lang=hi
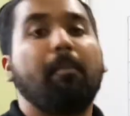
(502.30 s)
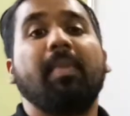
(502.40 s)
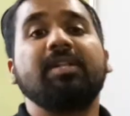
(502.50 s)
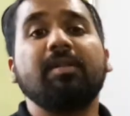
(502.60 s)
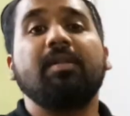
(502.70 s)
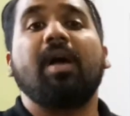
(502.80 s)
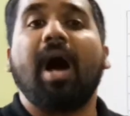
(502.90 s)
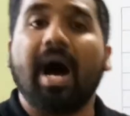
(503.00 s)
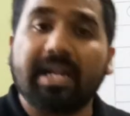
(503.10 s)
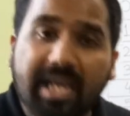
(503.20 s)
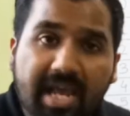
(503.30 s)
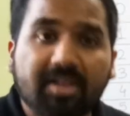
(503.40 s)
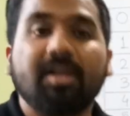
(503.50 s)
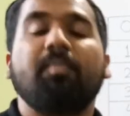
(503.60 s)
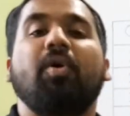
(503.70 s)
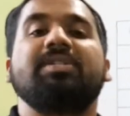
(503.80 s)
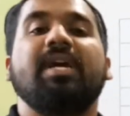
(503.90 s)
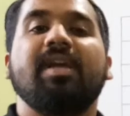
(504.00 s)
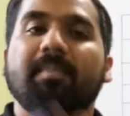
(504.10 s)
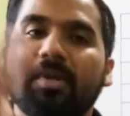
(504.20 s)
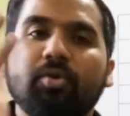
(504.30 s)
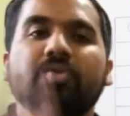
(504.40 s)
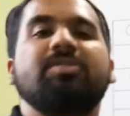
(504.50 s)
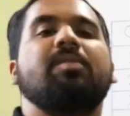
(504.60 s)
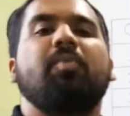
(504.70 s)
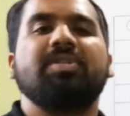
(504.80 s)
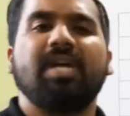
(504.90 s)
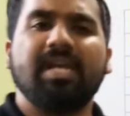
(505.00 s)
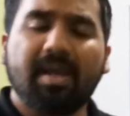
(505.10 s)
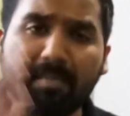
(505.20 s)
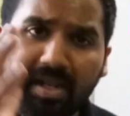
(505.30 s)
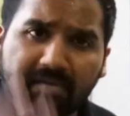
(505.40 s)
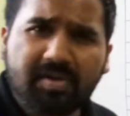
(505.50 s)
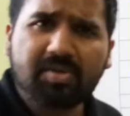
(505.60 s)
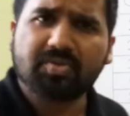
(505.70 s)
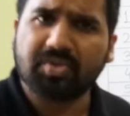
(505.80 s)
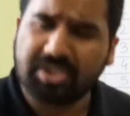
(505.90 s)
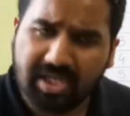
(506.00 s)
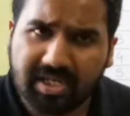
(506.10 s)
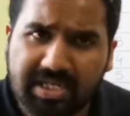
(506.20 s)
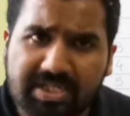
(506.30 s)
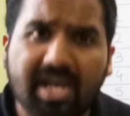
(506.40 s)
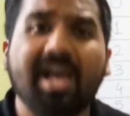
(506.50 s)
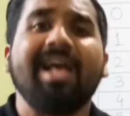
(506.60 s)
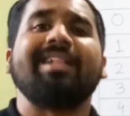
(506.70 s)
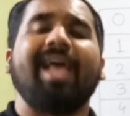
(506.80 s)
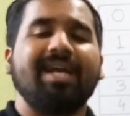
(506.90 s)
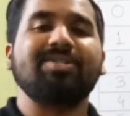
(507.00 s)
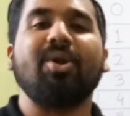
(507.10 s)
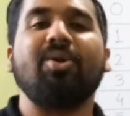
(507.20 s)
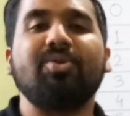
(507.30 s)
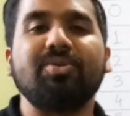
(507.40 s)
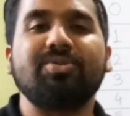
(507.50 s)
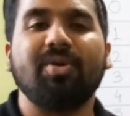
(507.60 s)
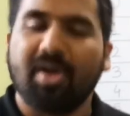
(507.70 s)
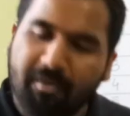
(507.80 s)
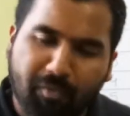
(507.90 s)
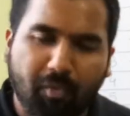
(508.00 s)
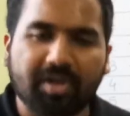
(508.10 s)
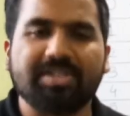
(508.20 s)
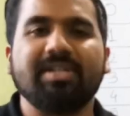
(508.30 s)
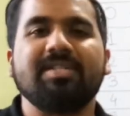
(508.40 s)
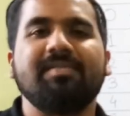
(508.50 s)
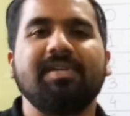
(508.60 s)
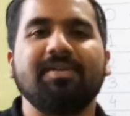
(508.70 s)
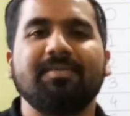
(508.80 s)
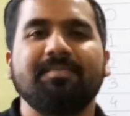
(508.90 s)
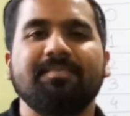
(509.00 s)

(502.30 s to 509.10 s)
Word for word: मदद हर एक तक पहुंचाइए अपने दोस्त तक पहुंचाइए मेरे वीडियोस को शेयर कीजिए थैंक्स अलॉट दोस्तों फॉर वाचिंग दिस वीडियो